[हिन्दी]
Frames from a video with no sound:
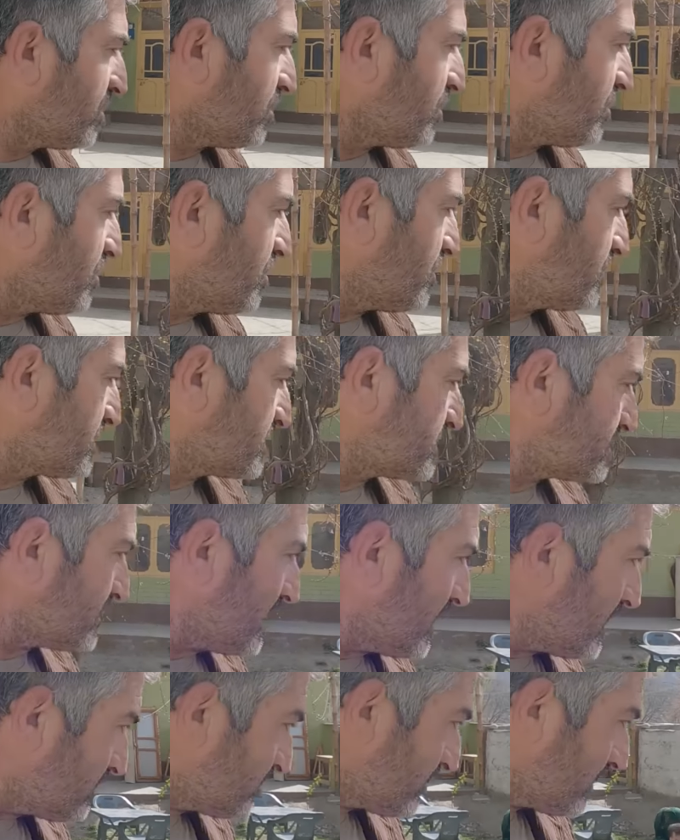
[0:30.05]
और
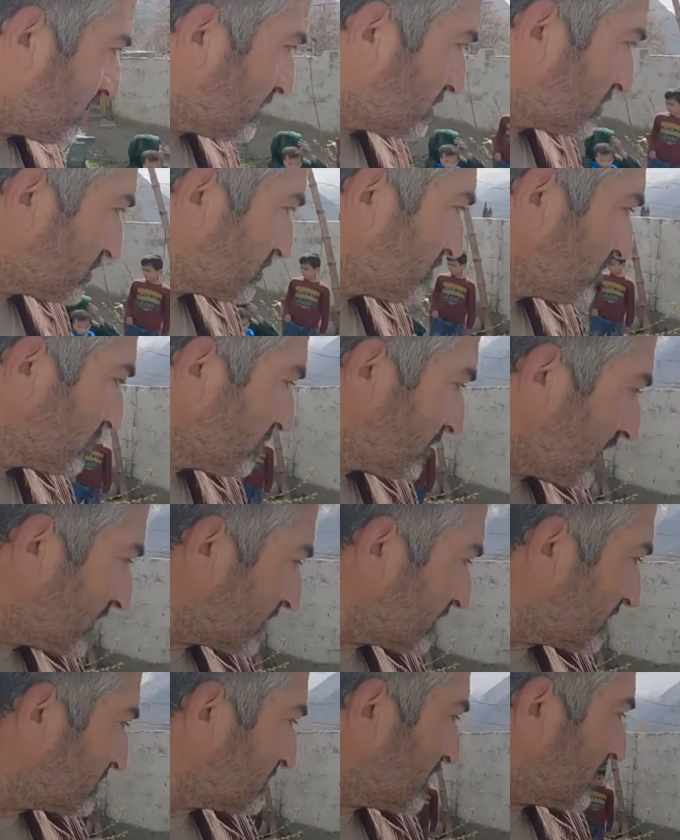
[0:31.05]
साइड वाली जो
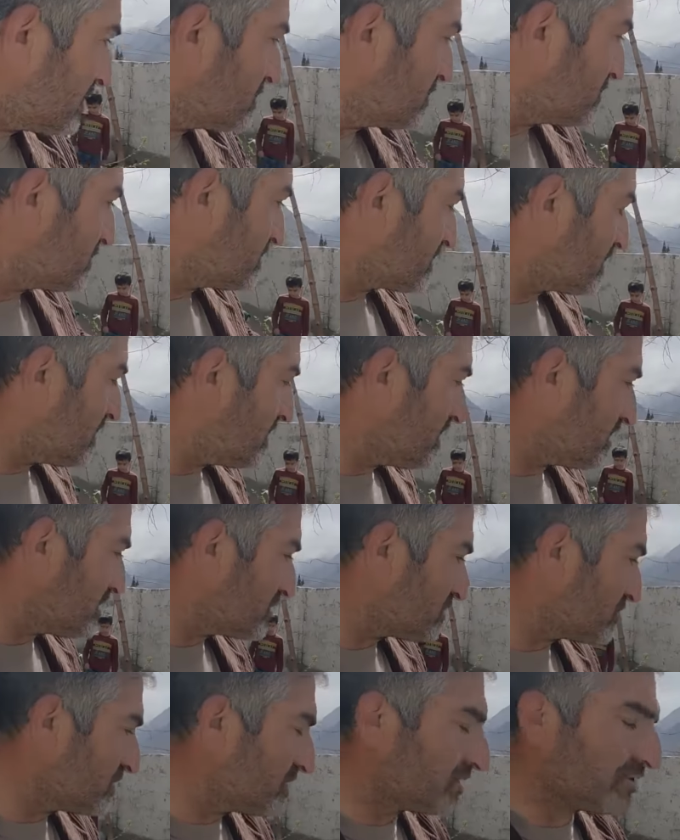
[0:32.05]
दीवार के साथ जो जगह है
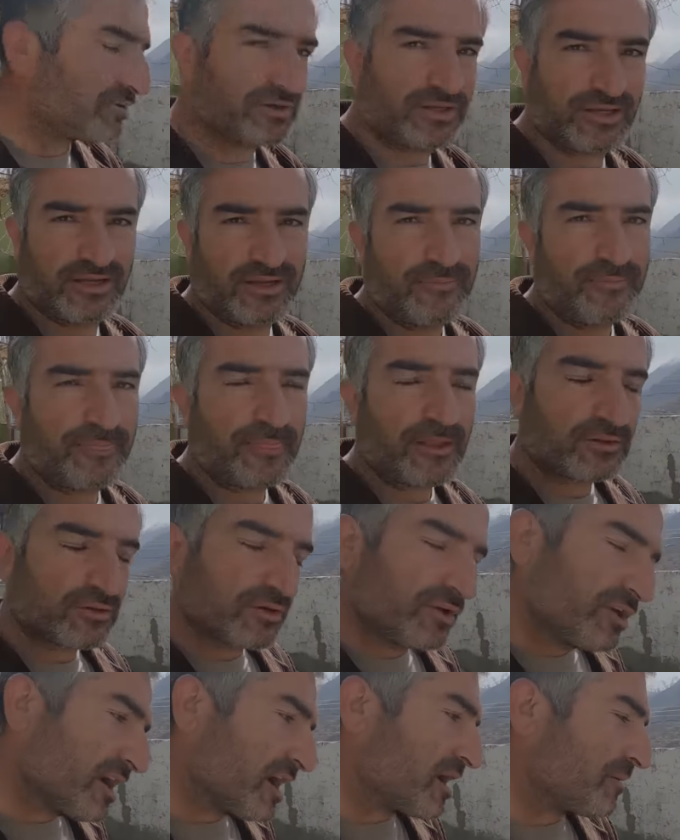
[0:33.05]
ना थोड़ी थोड़ी
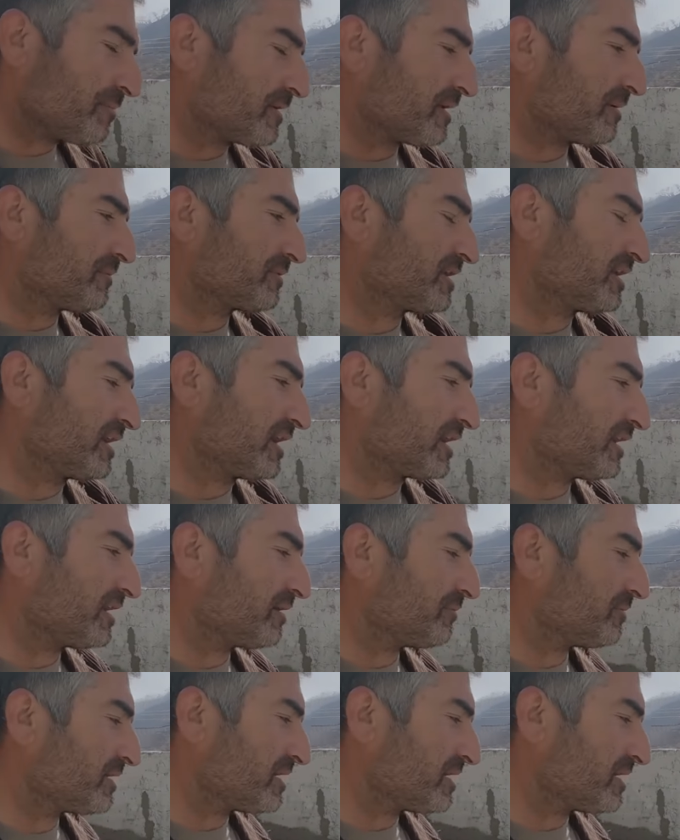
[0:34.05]
तो यहाँ पे हम क्यारियाँ